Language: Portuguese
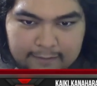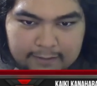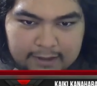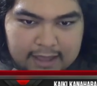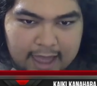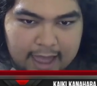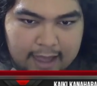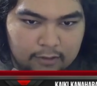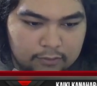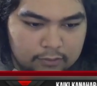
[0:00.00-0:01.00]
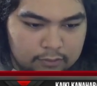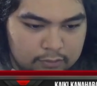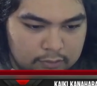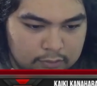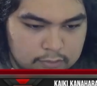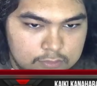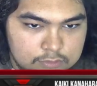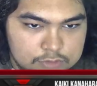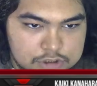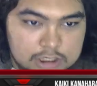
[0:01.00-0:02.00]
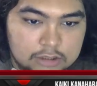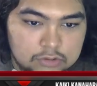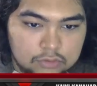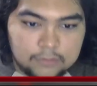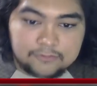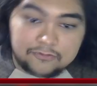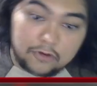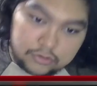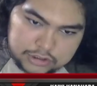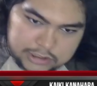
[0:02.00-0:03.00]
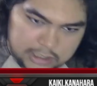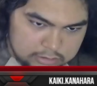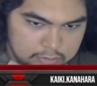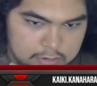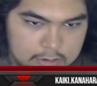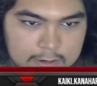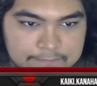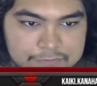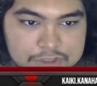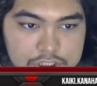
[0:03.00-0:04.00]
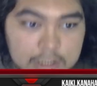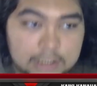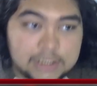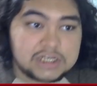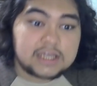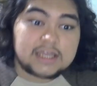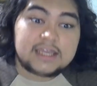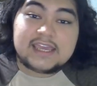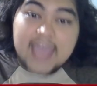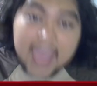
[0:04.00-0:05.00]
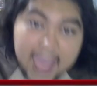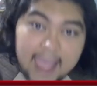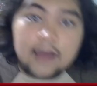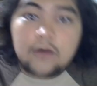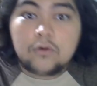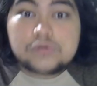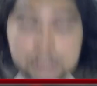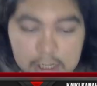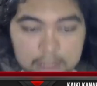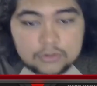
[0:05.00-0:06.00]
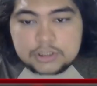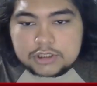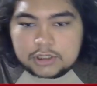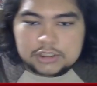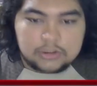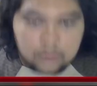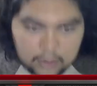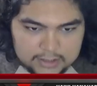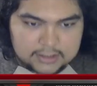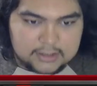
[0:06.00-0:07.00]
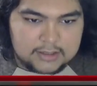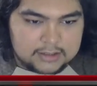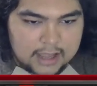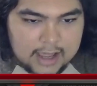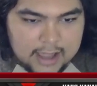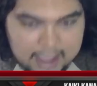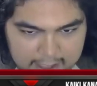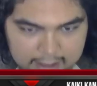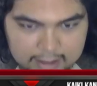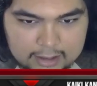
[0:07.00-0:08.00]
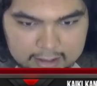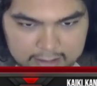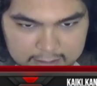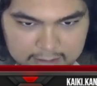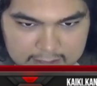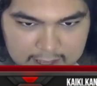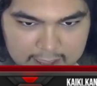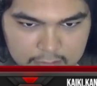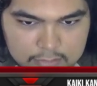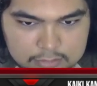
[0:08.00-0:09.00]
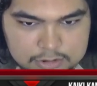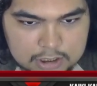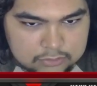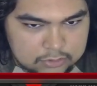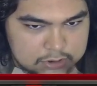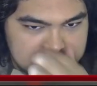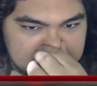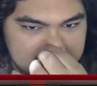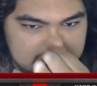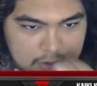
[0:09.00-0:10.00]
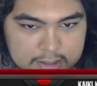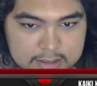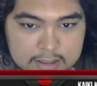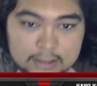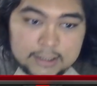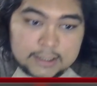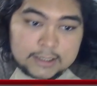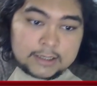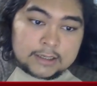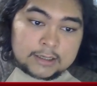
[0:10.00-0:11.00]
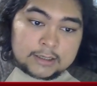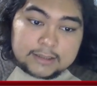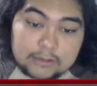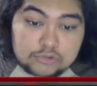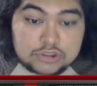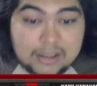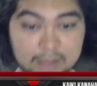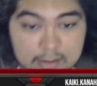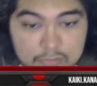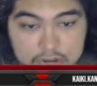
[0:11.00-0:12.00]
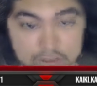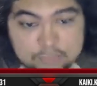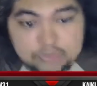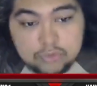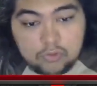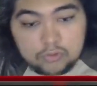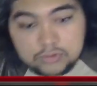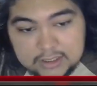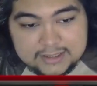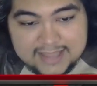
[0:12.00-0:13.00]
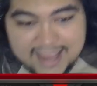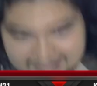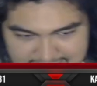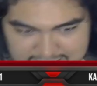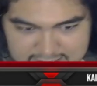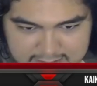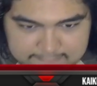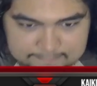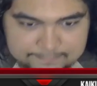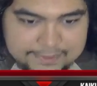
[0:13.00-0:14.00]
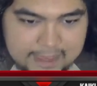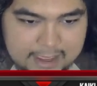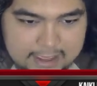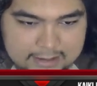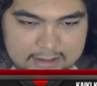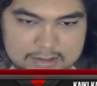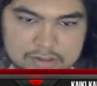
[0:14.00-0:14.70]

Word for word: que é o, o diretor, foi o diretor de Shang-Chi e é o diretor de Shang-Chi 2, tá? É, ele é, ainda é o diretor de Shang-Chi 2. Não sabemos se por conta deste, é, deste